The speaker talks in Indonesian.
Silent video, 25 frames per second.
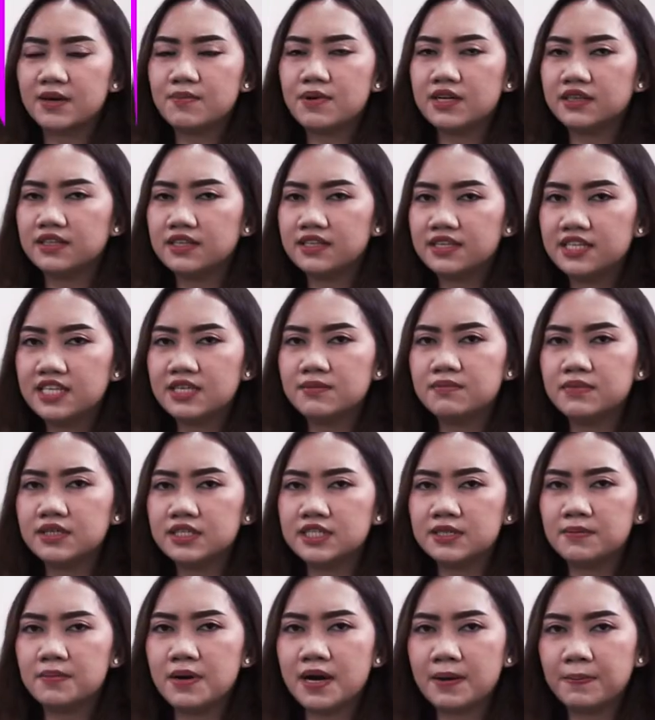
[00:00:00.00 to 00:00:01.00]
hebat ini
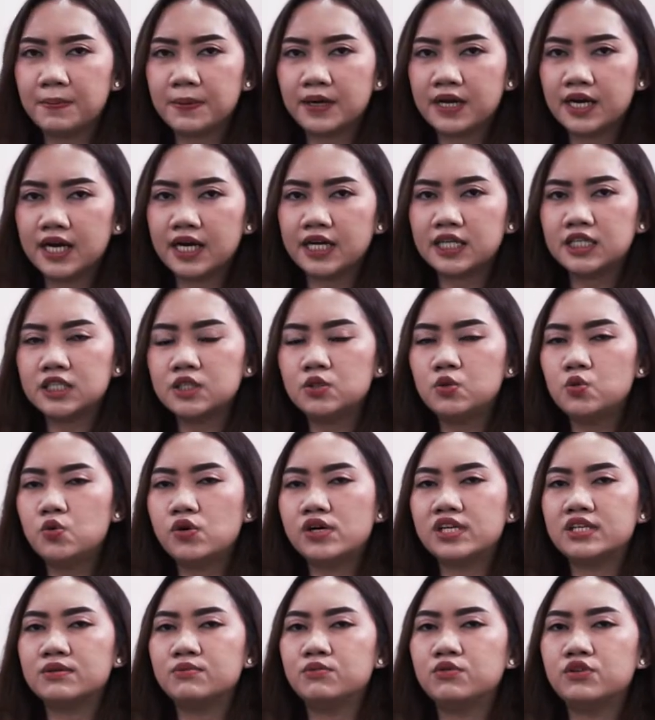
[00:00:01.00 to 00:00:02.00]
menyebabkan
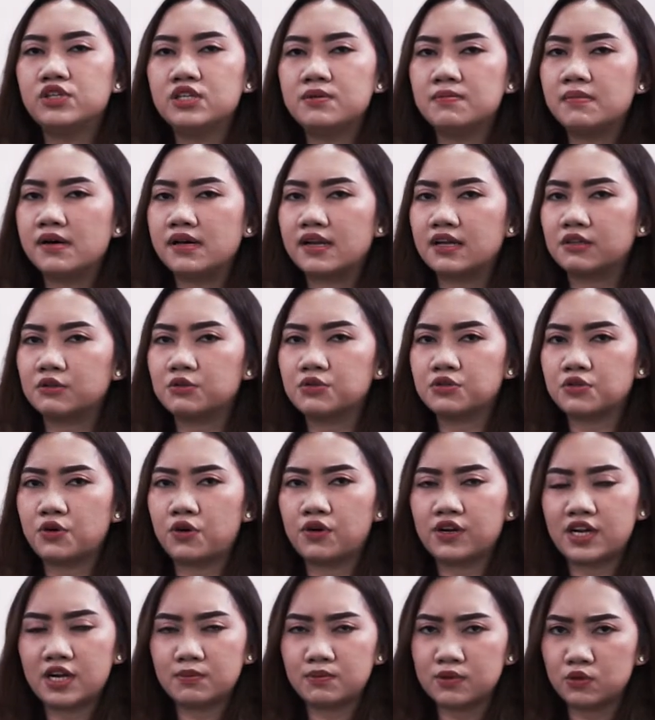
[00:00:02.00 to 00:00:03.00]
2.500
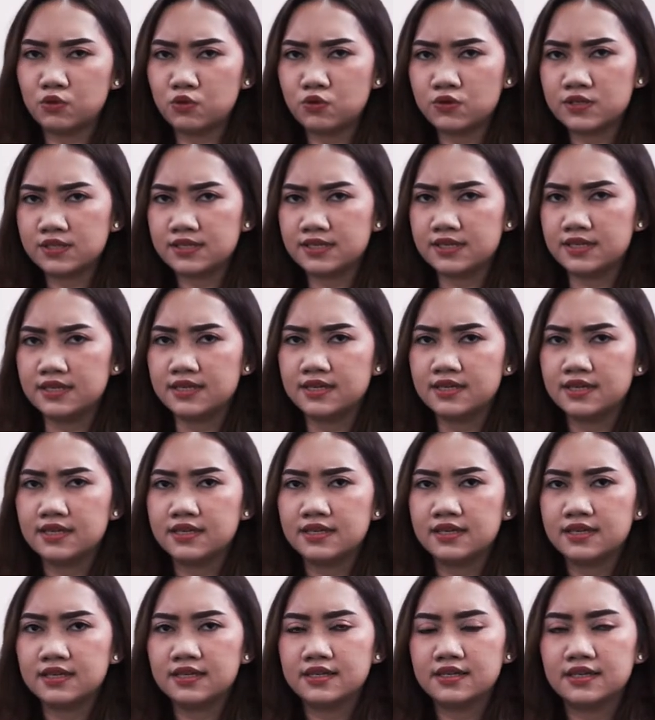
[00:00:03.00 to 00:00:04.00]
orang mengungsi,
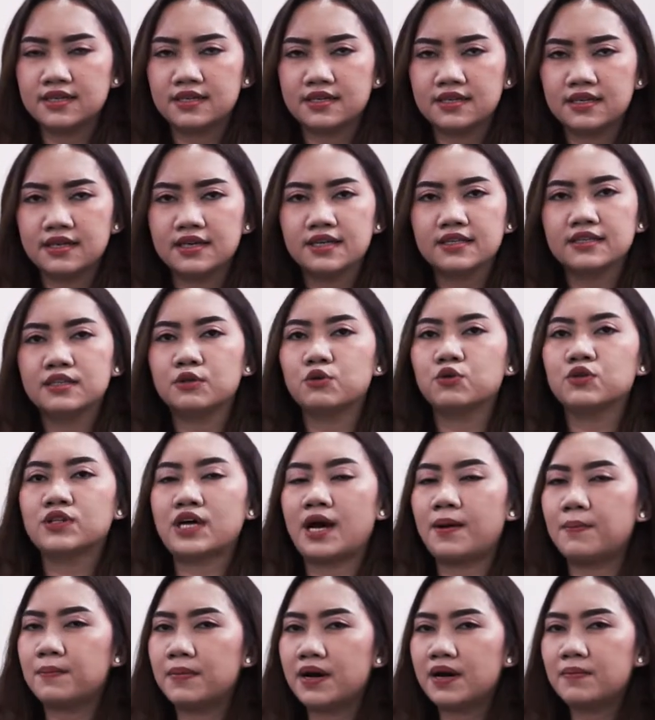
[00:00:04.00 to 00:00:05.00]

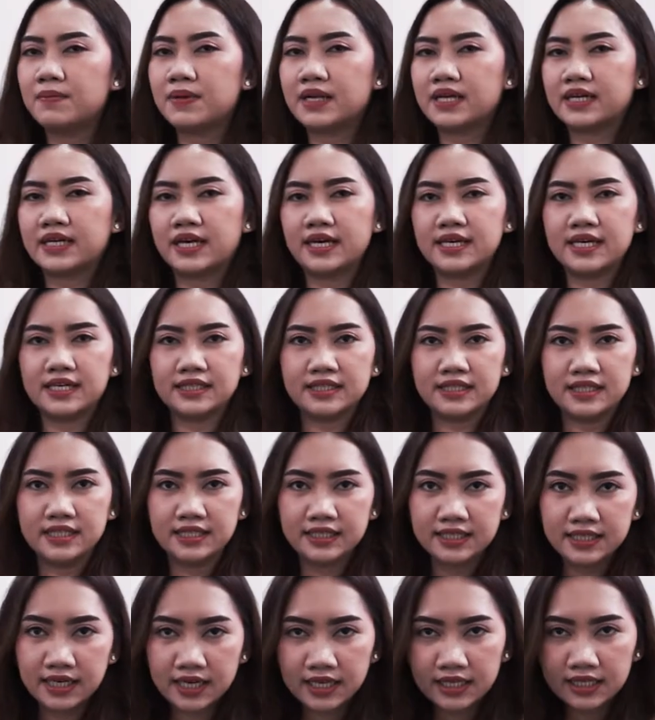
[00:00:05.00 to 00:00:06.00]
terutama mereka yang
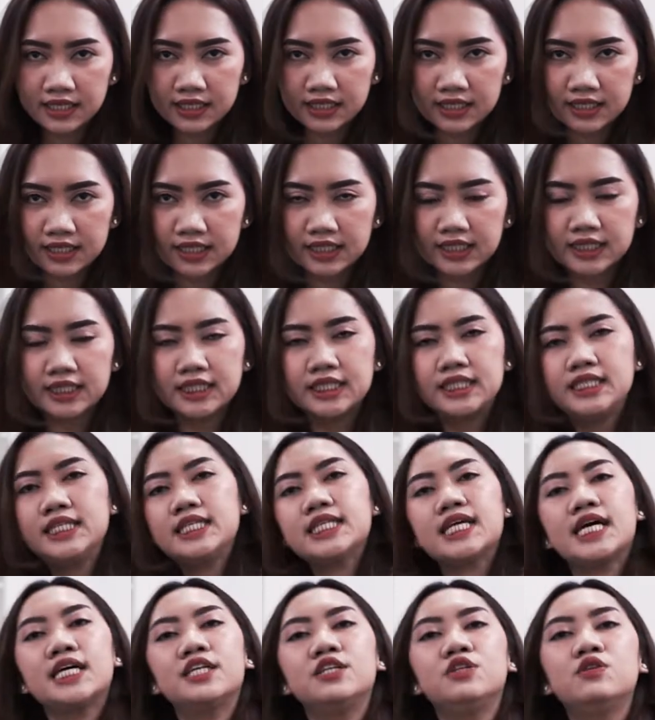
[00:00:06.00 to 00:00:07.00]
tinggal
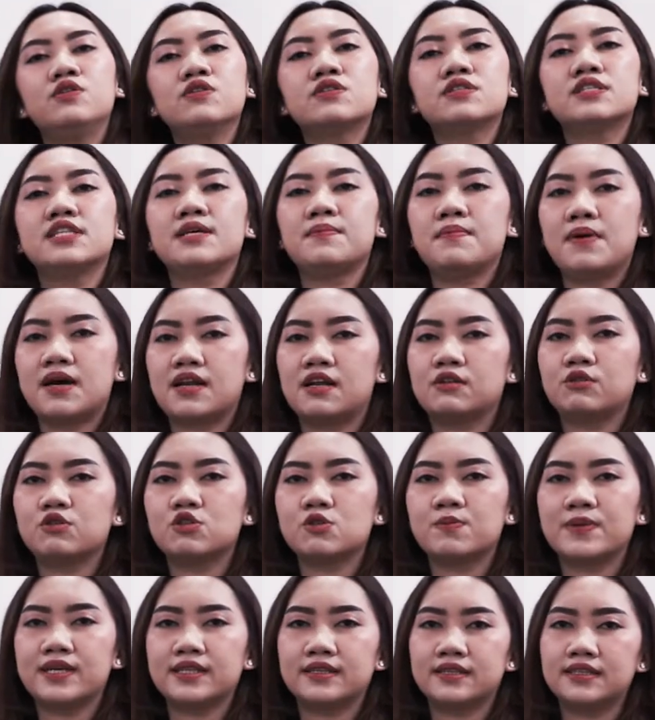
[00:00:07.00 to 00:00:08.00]
di radius
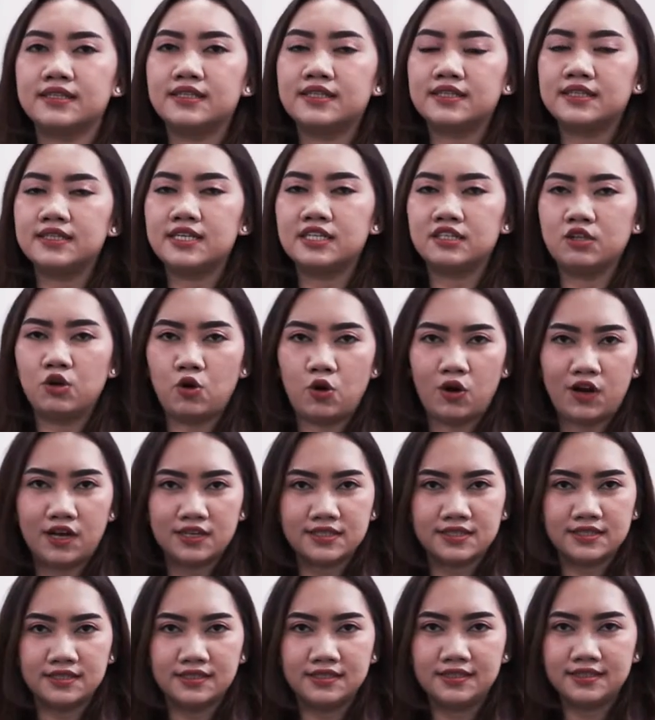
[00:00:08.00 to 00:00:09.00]
500 meter dari
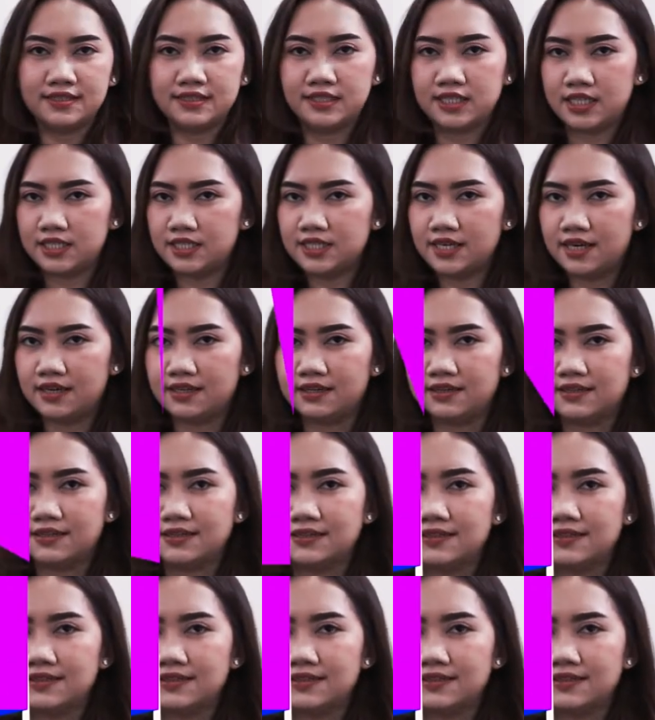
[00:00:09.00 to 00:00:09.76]
lokasi kejadian.